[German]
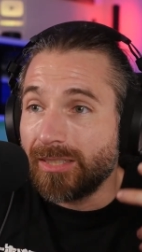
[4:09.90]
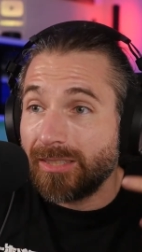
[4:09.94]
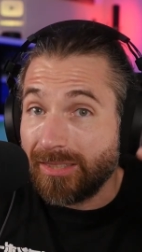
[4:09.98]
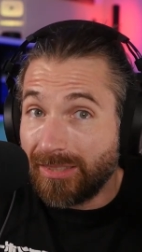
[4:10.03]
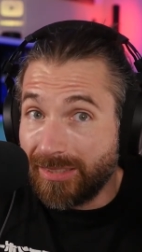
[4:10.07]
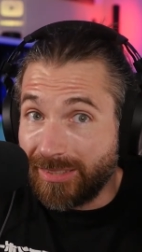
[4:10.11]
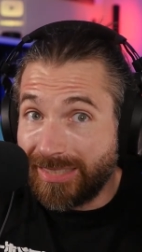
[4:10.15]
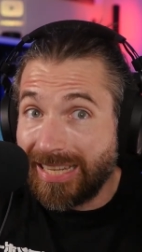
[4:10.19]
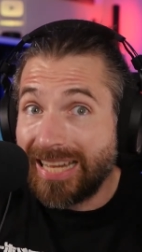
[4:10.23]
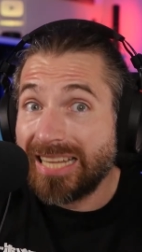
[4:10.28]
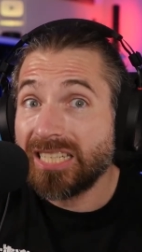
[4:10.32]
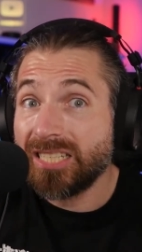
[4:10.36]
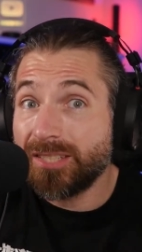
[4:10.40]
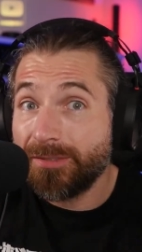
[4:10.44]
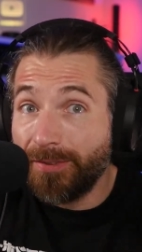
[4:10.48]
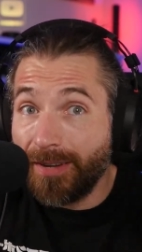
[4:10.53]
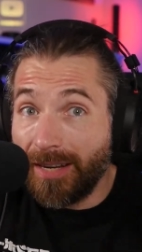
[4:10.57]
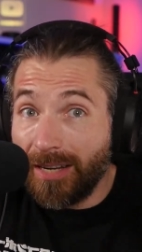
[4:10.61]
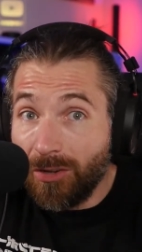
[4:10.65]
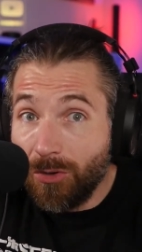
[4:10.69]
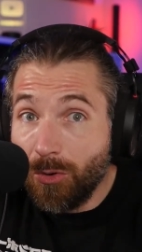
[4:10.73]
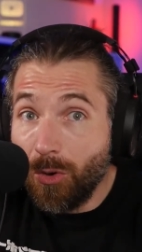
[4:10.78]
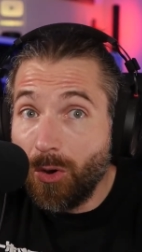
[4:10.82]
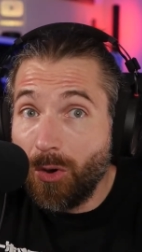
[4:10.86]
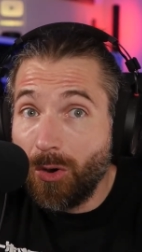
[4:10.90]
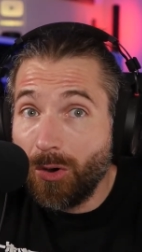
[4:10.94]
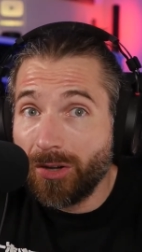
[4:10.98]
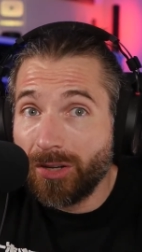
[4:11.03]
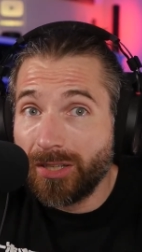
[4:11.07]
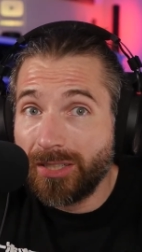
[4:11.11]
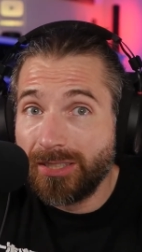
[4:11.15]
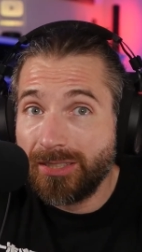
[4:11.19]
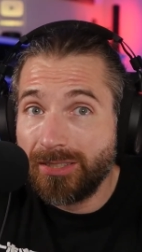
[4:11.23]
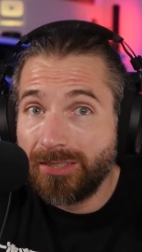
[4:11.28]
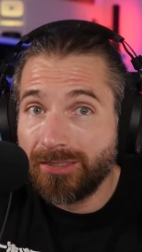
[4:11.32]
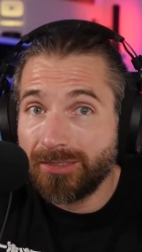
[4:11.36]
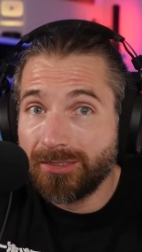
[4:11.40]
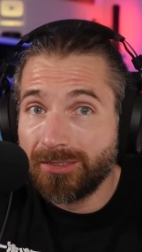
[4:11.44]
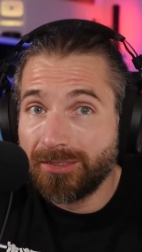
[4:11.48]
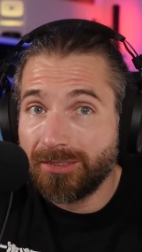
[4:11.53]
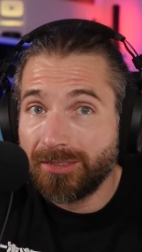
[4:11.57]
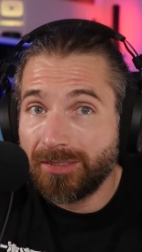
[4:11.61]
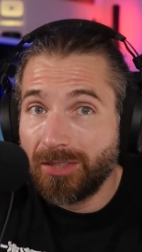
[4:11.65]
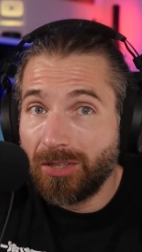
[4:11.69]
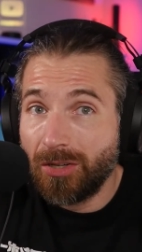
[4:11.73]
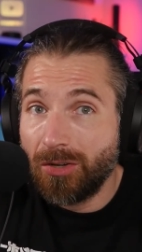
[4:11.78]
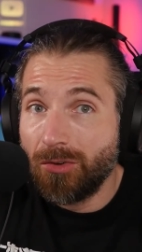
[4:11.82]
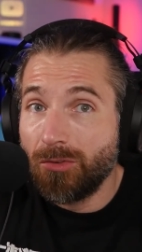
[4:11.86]
das verloren,
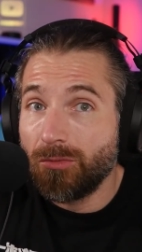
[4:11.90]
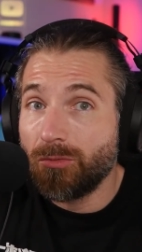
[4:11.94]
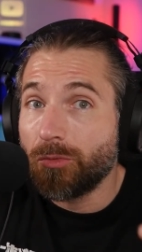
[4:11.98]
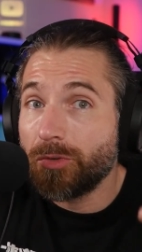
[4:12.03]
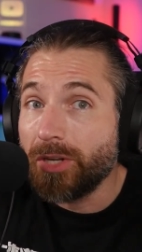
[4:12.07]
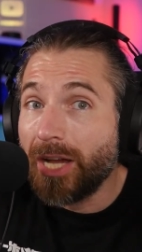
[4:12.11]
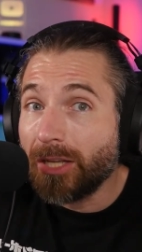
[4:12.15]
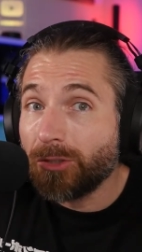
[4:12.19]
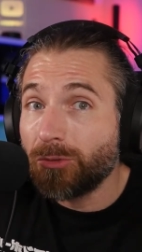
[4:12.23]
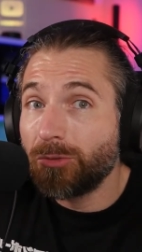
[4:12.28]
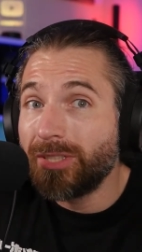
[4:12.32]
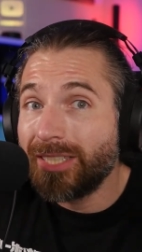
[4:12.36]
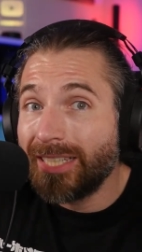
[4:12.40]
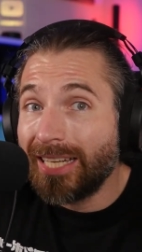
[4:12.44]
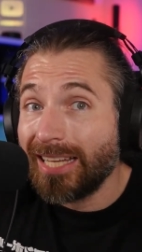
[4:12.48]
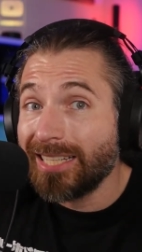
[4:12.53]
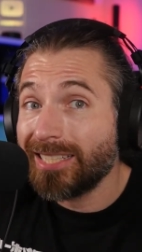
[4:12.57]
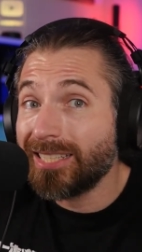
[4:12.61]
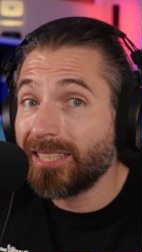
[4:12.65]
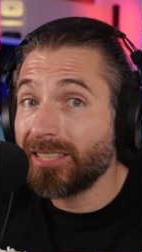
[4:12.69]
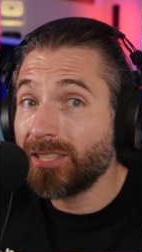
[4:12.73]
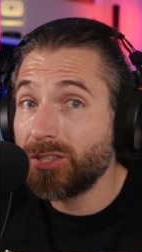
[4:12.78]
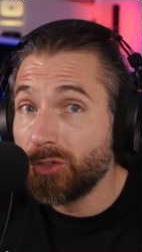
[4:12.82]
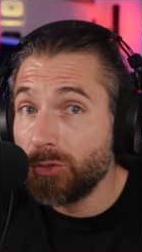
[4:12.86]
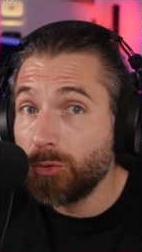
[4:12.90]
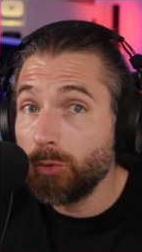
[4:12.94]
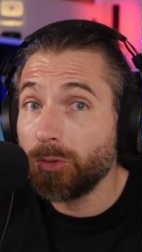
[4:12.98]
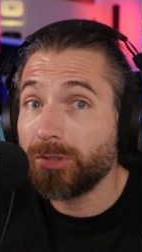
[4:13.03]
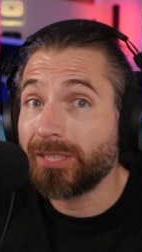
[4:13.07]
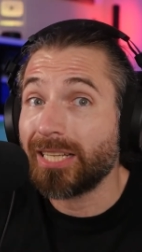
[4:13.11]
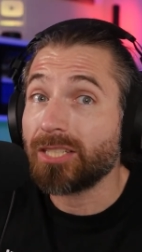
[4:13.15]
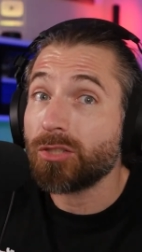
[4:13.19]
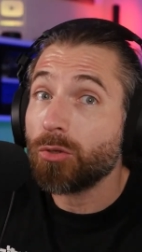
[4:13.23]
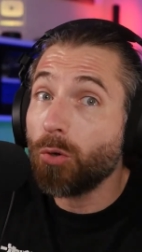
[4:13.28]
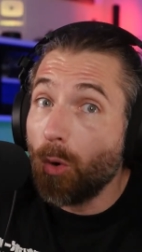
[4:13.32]
wonach du die ganze Zeit gesucht hast.